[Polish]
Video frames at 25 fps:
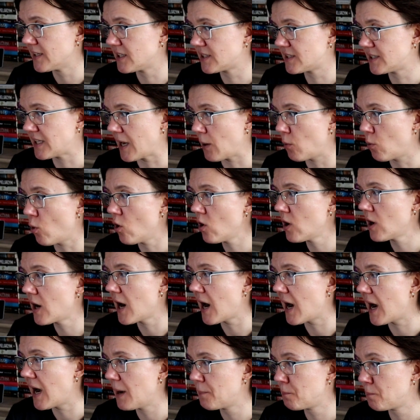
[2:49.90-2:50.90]

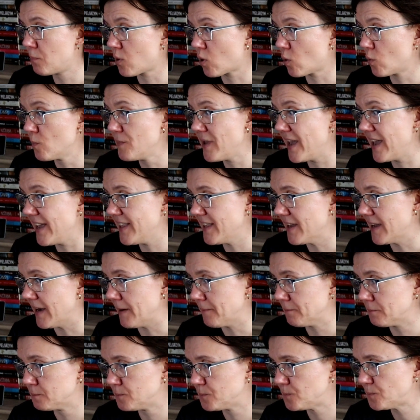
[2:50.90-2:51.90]
załoga
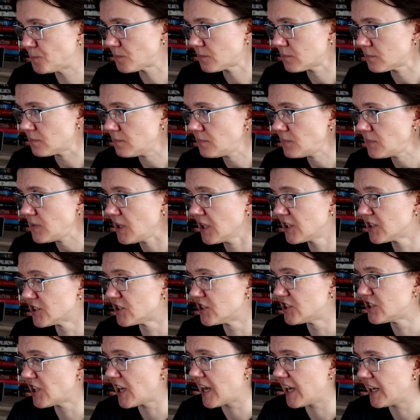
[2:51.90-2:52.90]
promienia
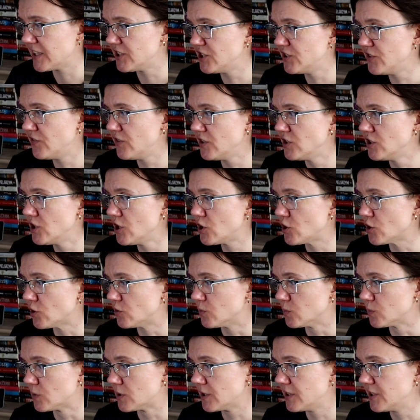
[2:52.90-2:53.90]
za
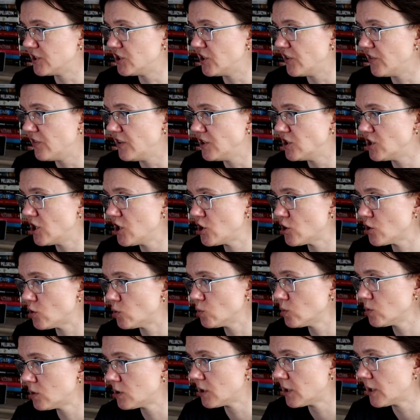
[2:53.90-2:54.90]
90,90
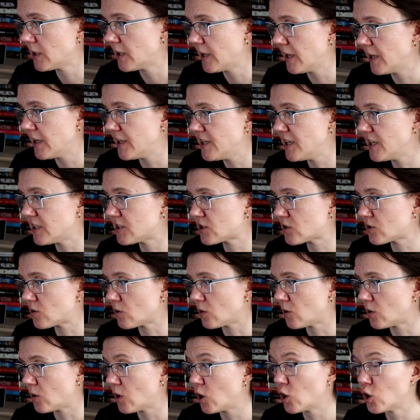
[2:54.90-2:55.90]
90 jest
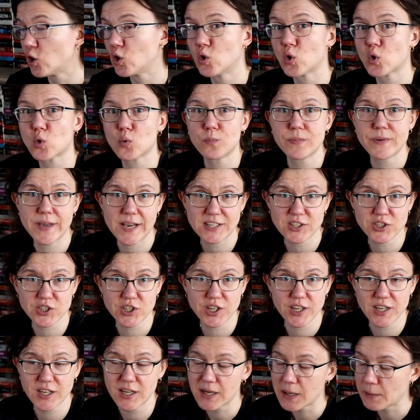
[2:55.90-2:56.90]
to
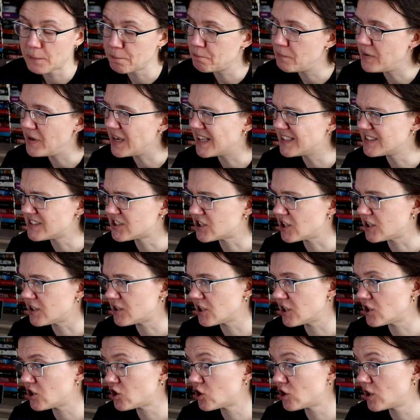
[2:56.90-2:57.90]
grubiaczek
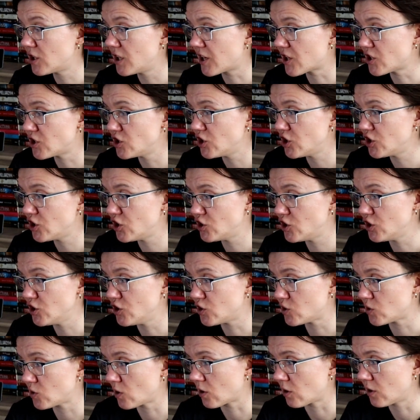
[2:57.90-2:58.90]
540
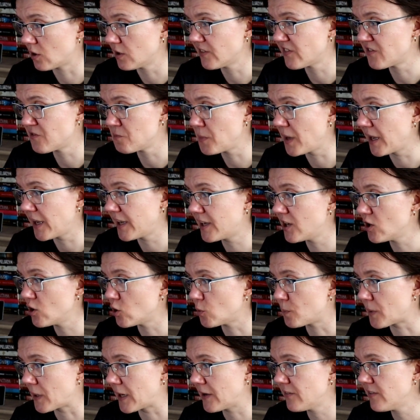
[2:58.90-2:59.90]
stron w miękkiej
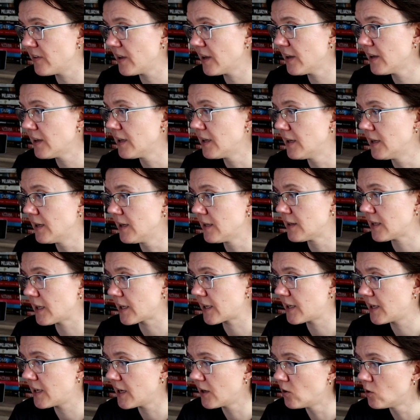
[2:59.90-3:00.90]
oprawie
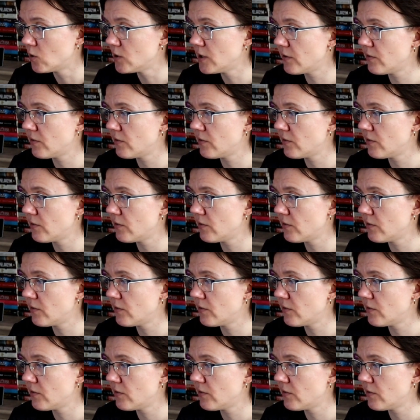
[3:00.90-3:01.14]
takiego